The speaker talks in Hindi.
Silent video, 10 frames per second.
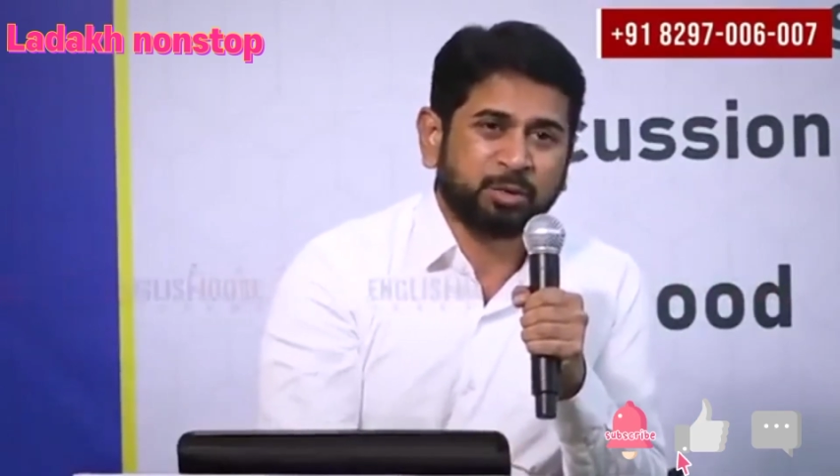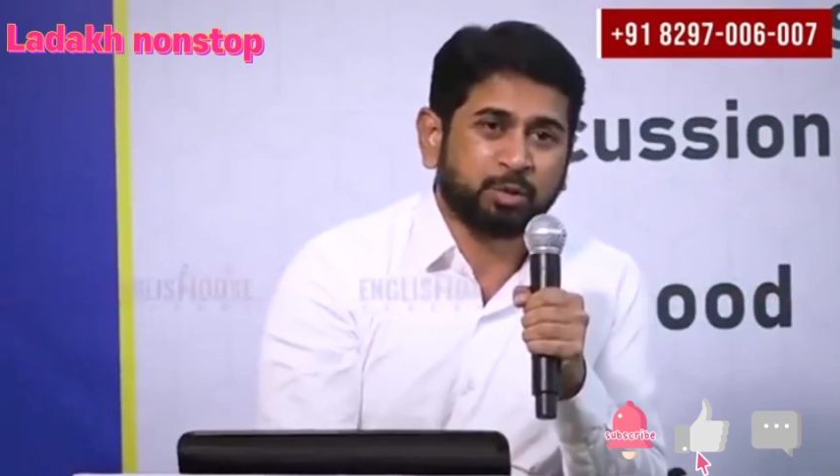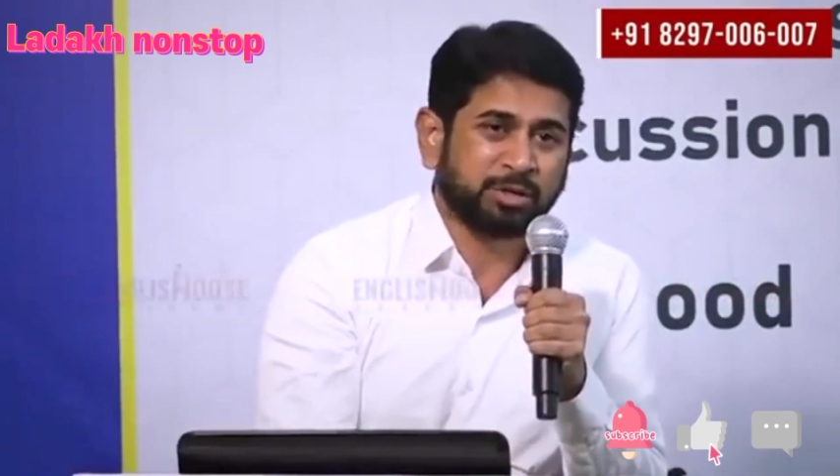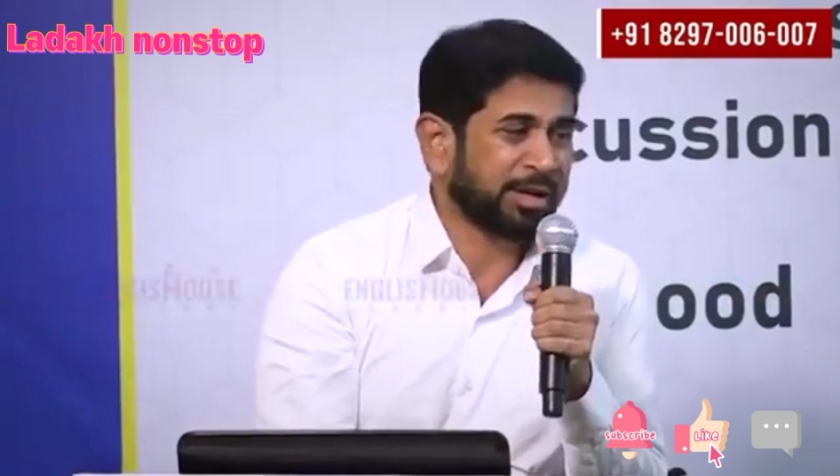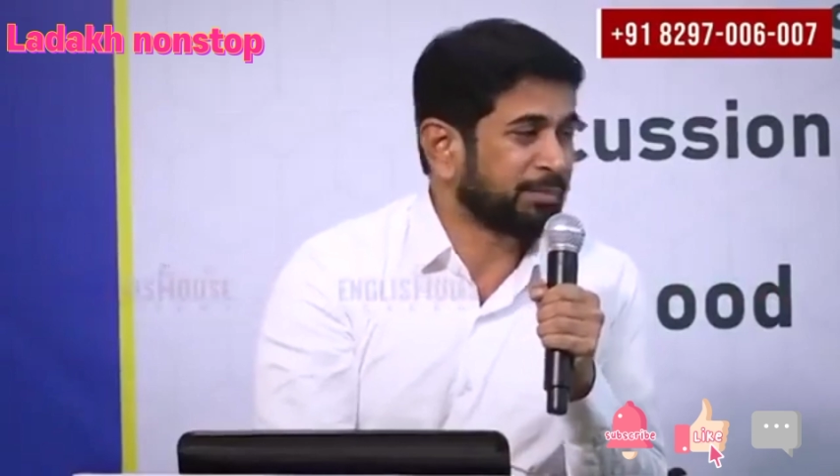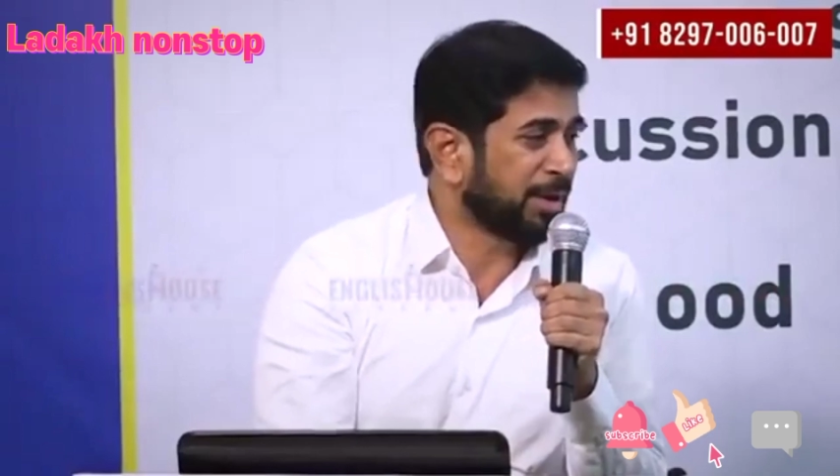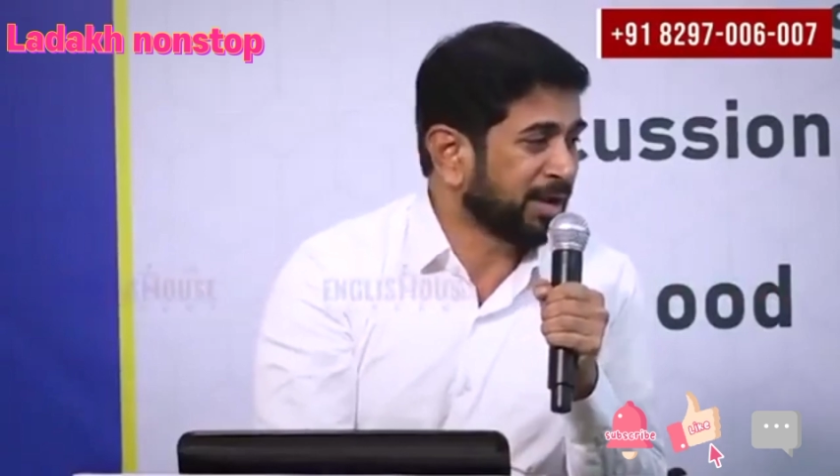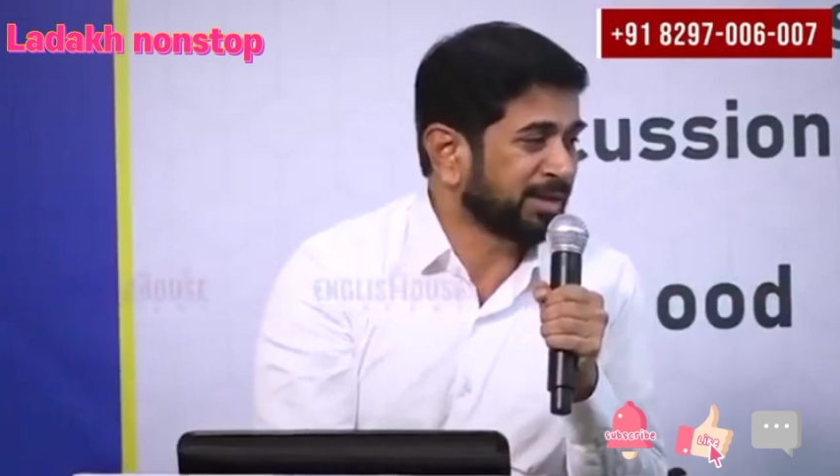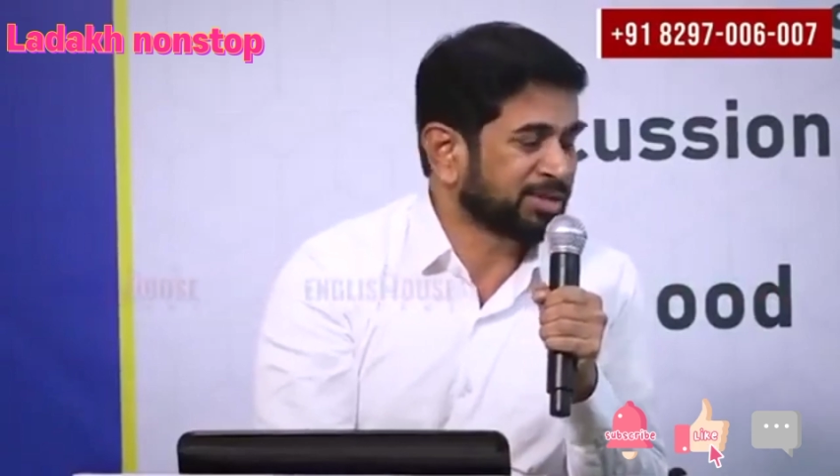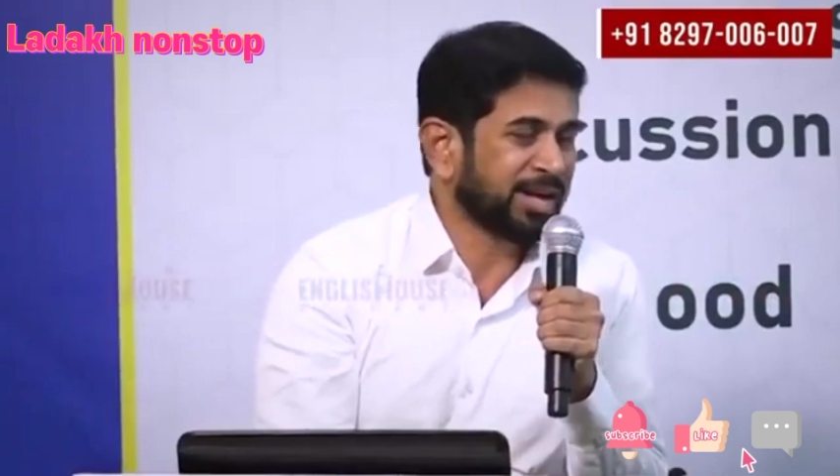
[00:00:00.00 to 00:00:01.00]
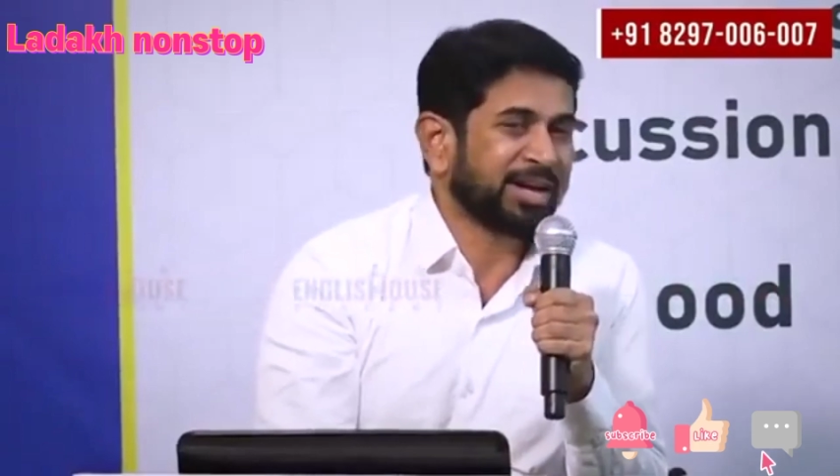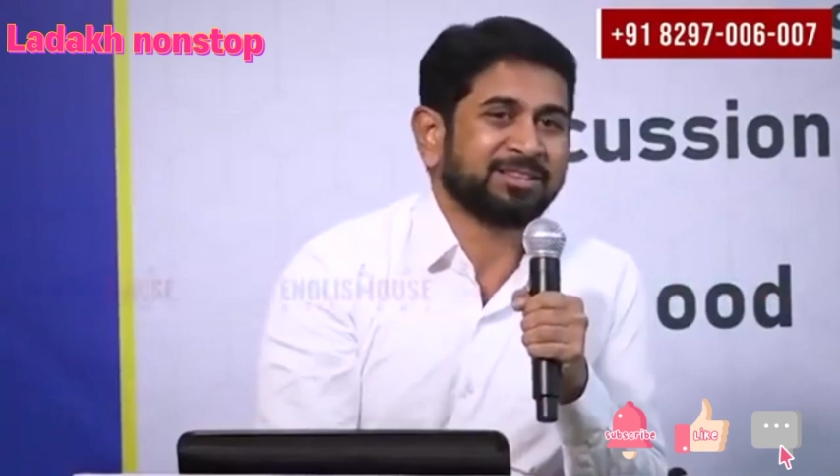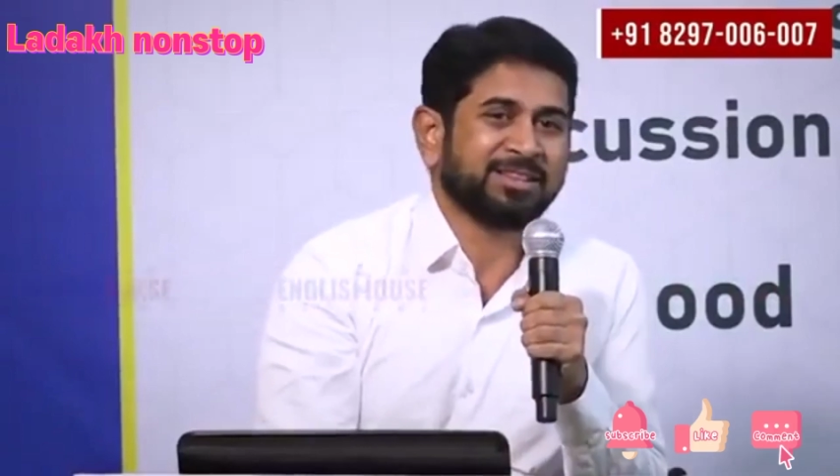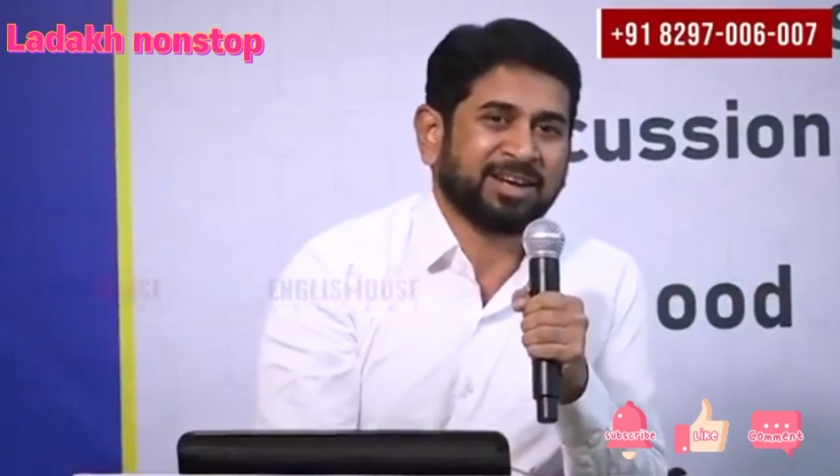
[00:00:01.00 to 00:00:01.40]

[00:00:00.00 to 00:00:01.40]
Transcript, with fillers: उठकर मां का चेहरा देख